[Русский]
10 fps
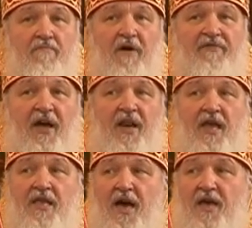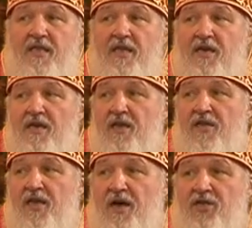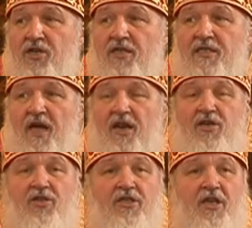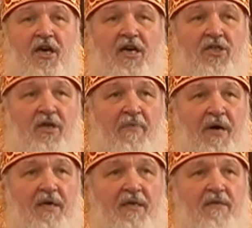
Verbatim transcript: повторение одних и тех же исторических ошибок.